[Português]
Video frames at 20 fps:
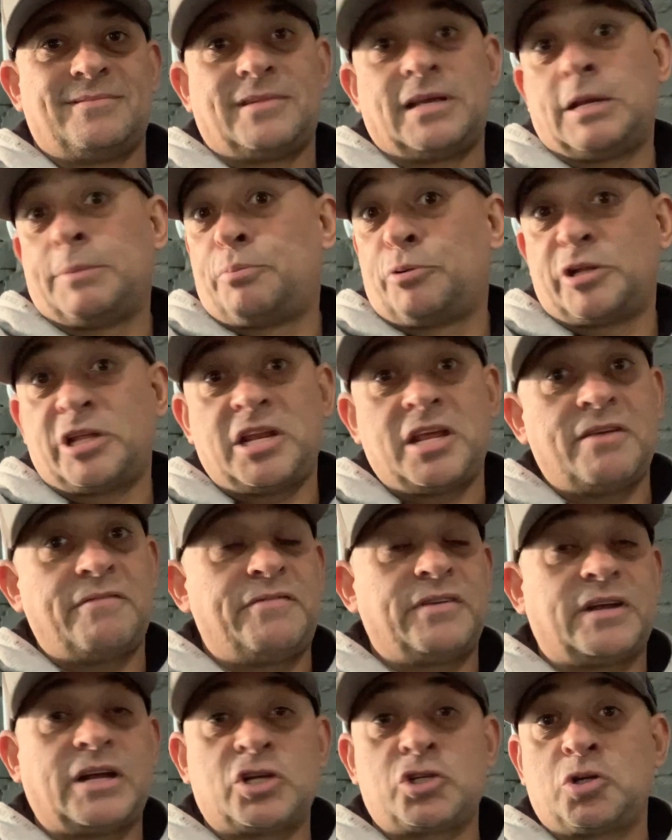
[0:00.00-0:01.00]
Ele poderia
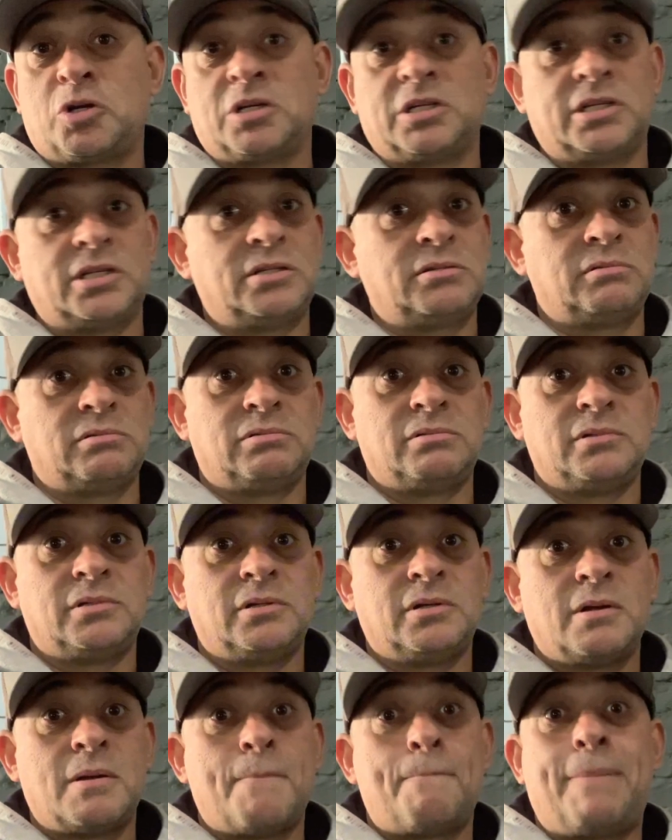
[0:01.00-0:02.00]
ficar jogando,
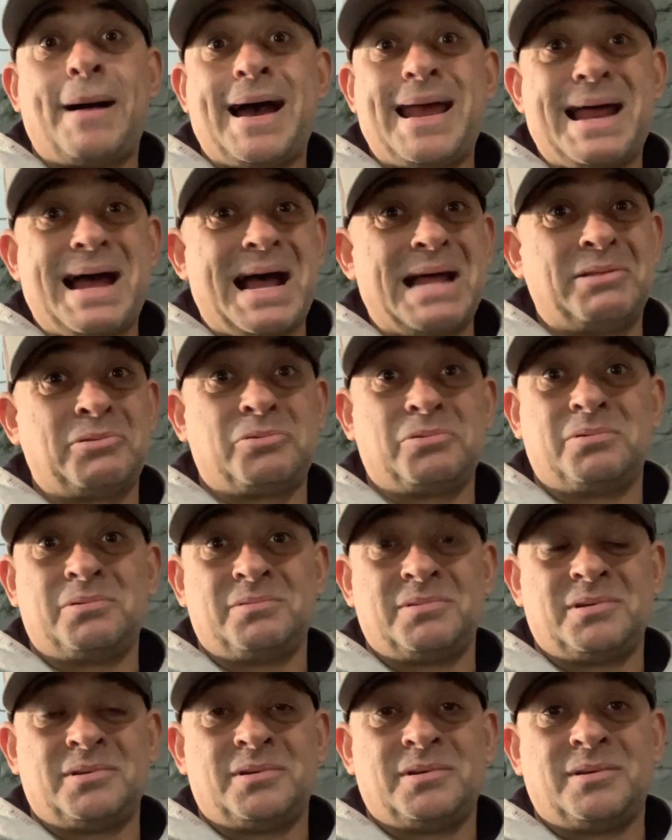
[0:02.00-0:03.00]
parado,
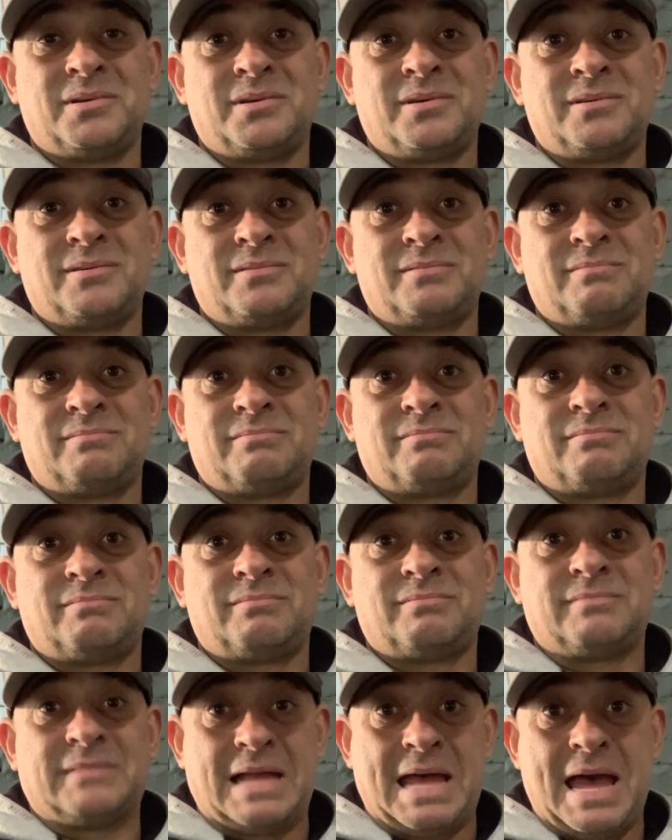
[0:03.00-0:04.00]

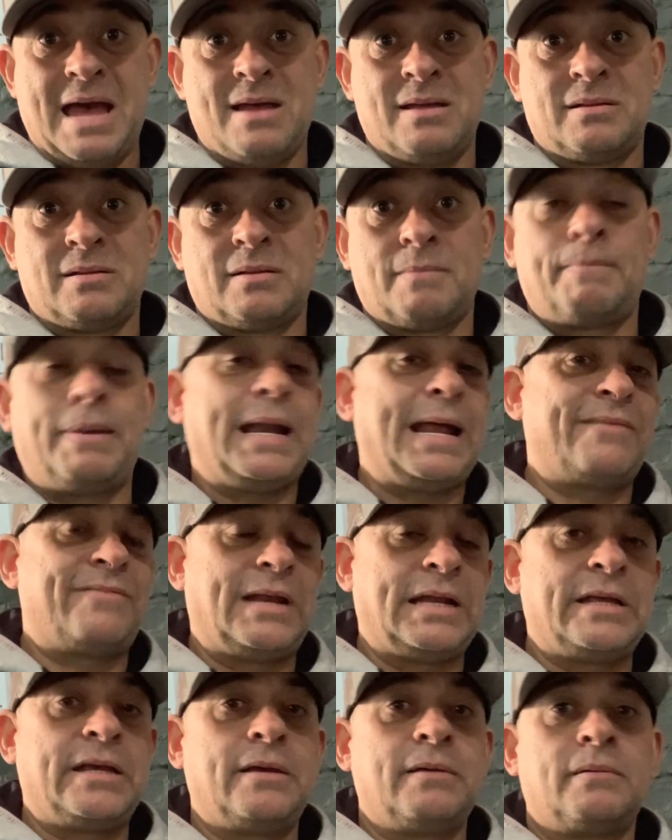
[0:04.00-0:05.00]
né? parava
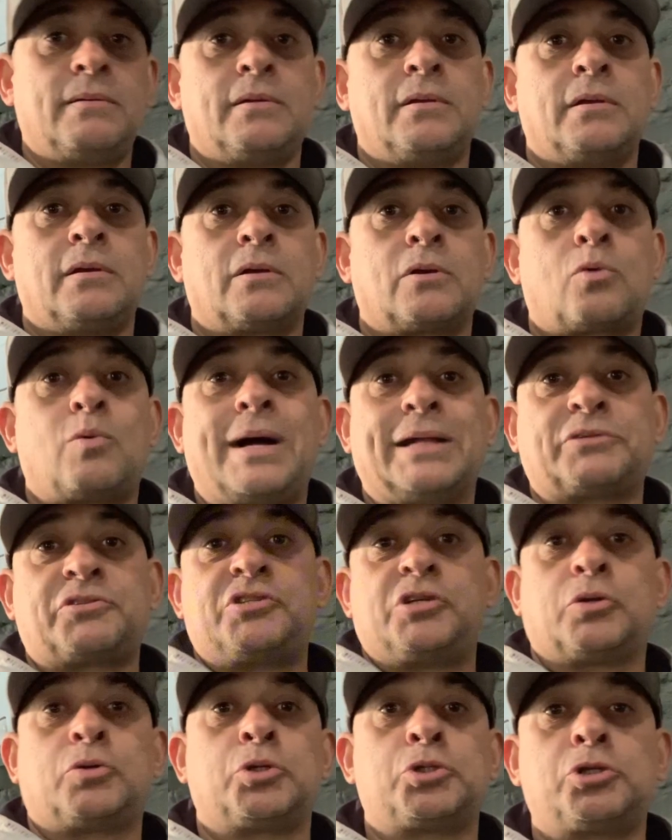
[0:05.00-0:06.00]
ali quatro,
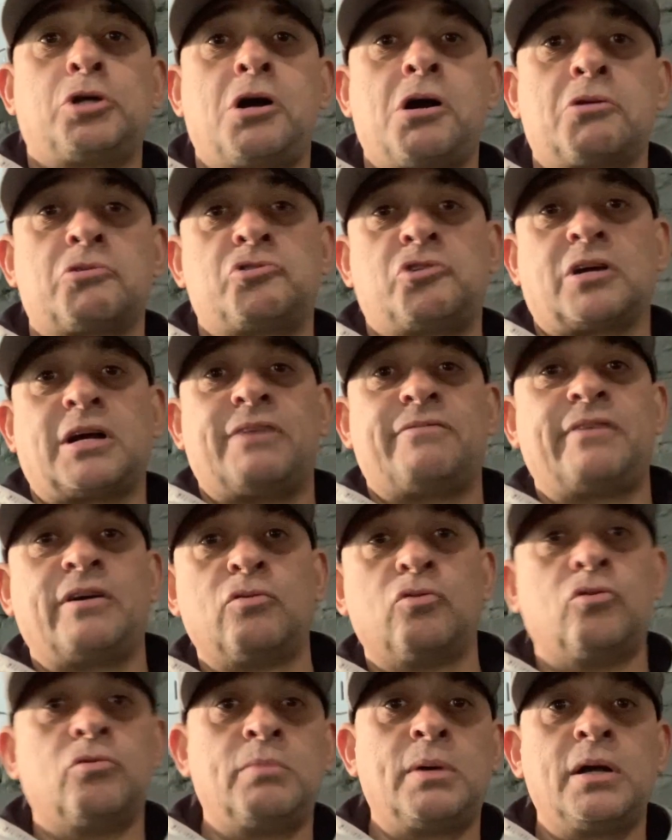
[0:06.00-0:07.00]
cinco jogos, jogava
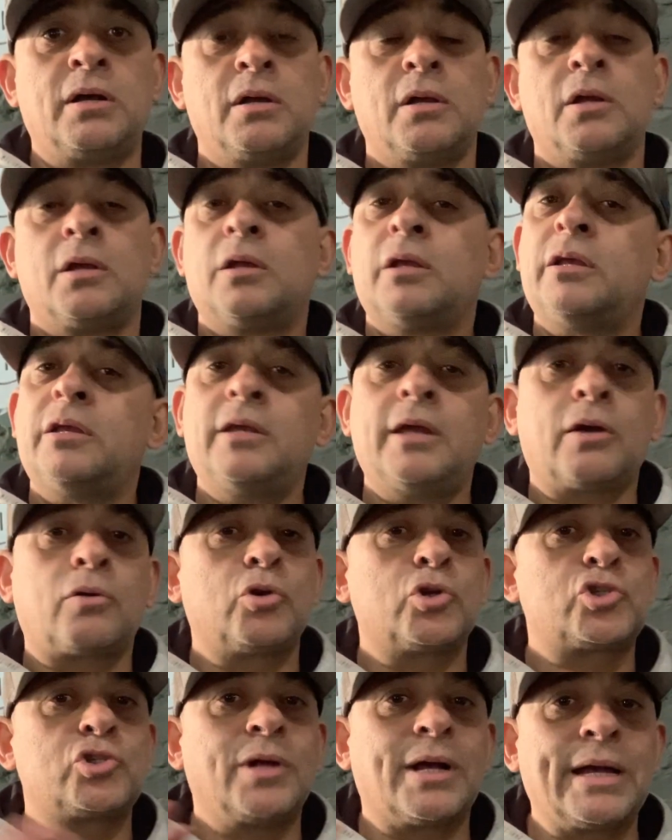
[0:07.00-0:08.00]
uma e ia
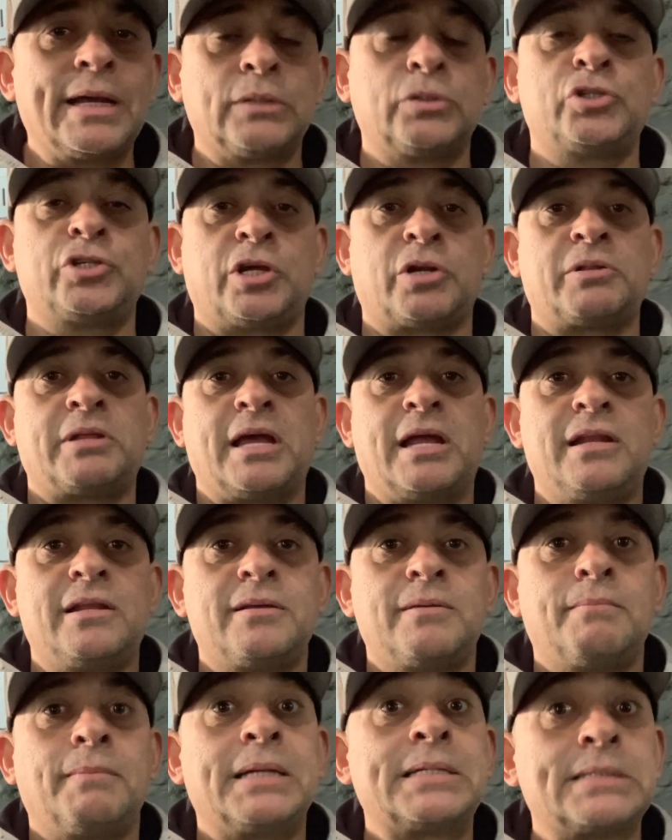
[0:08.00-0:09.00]
continuar ganhando dinheiro dele.
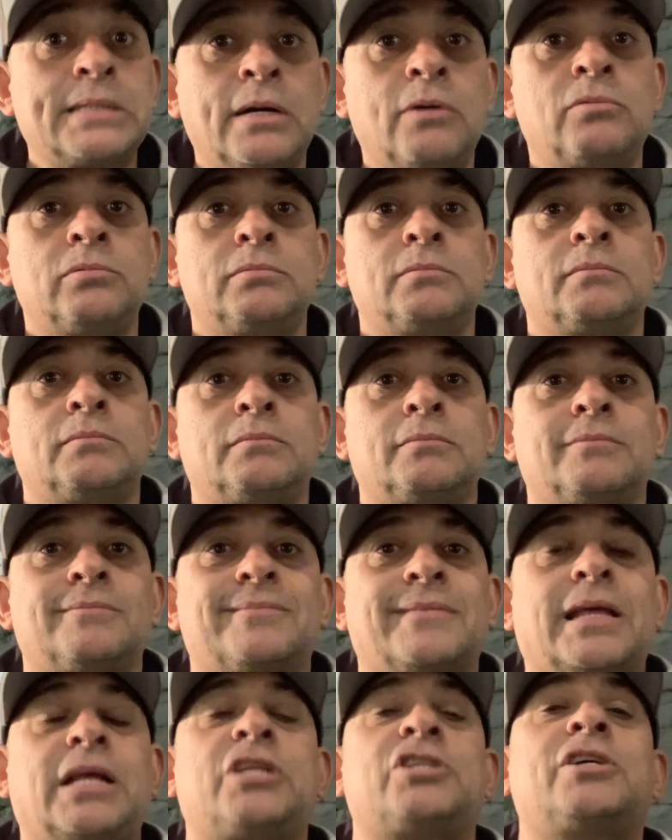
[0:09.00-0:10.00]
Mas não,
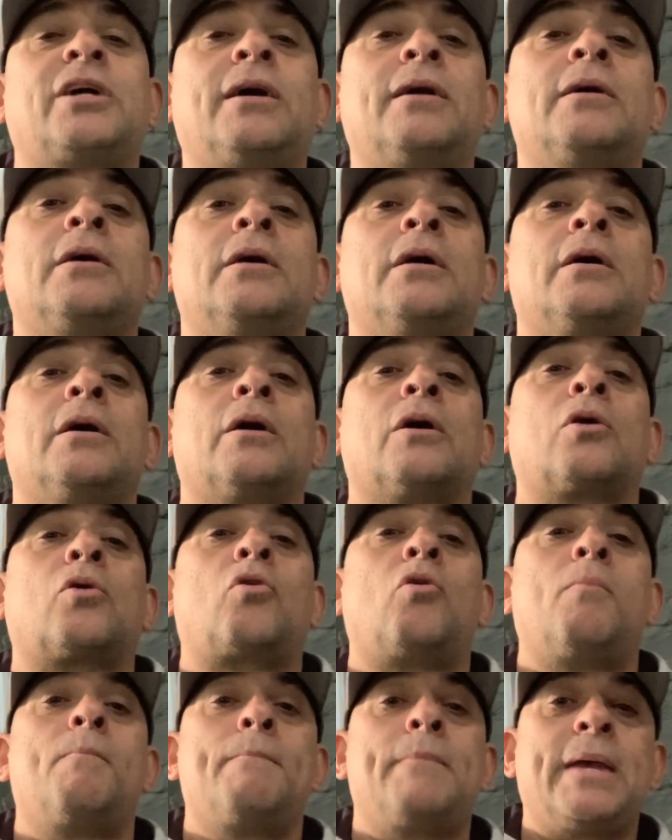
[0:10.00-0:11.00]
ele já
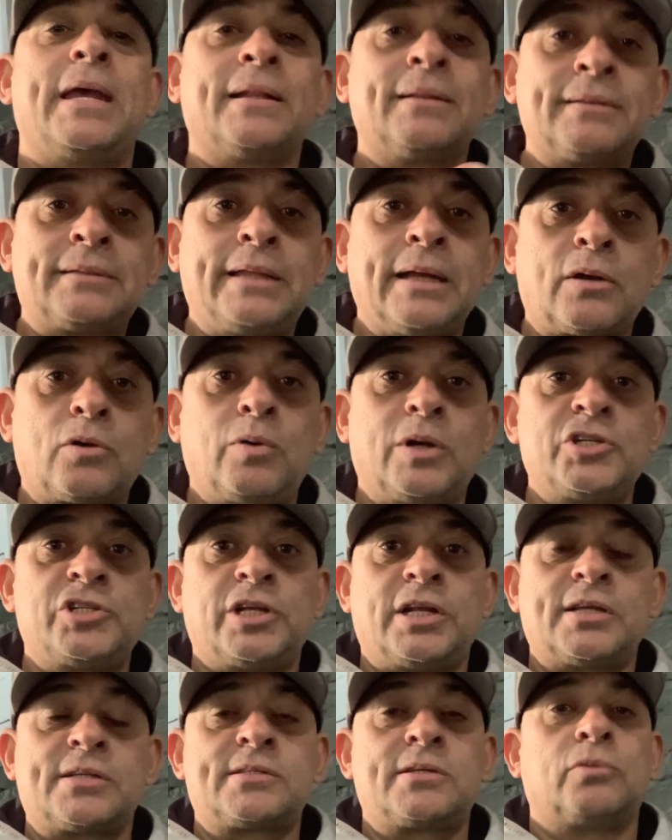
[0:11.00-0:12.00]
comenta com a
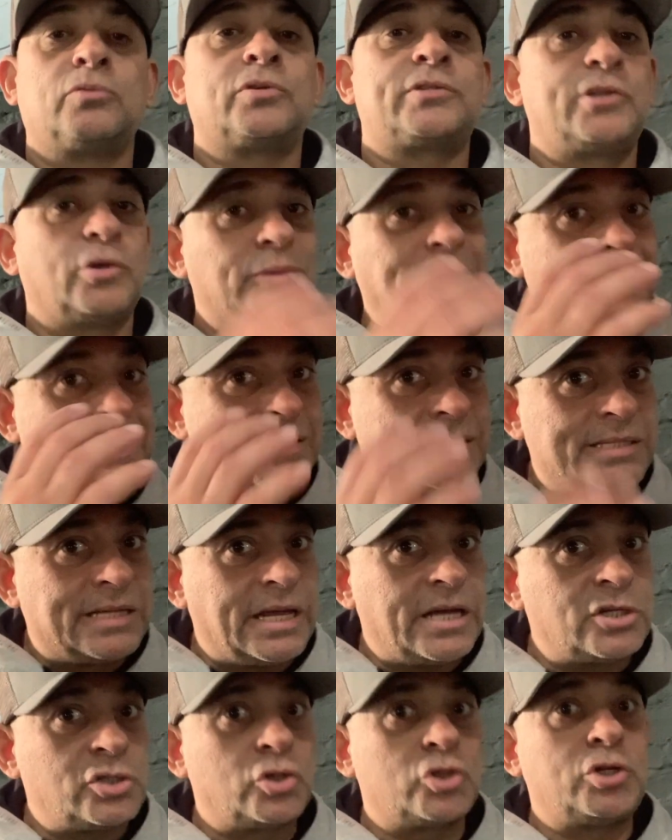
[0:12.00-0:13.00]
direção do seu
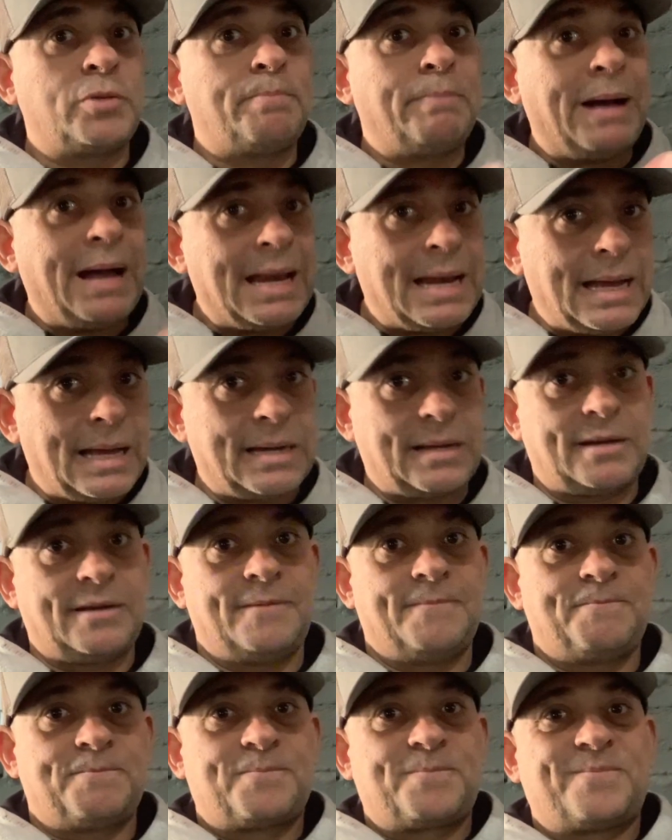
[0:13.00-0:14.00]
desejo de
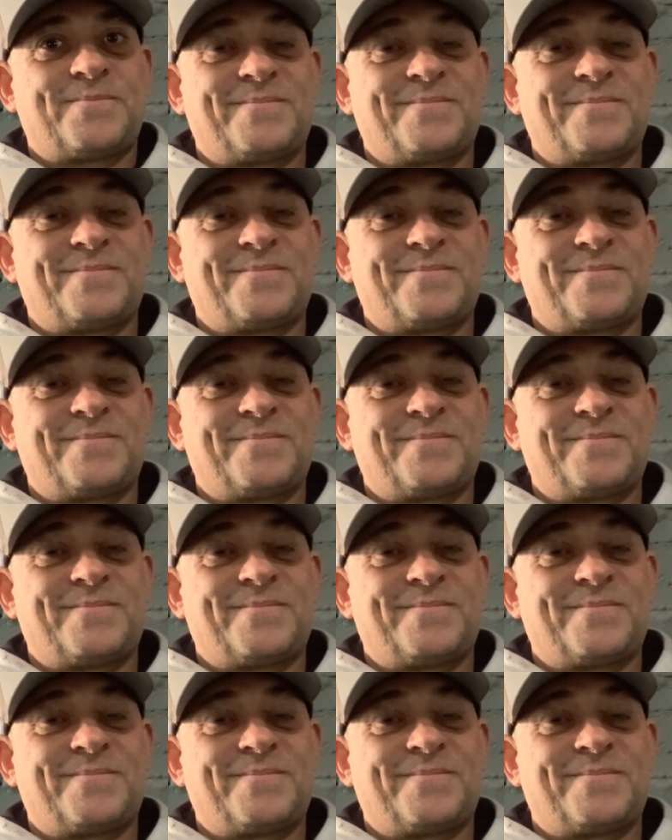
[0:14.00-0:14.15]
parar,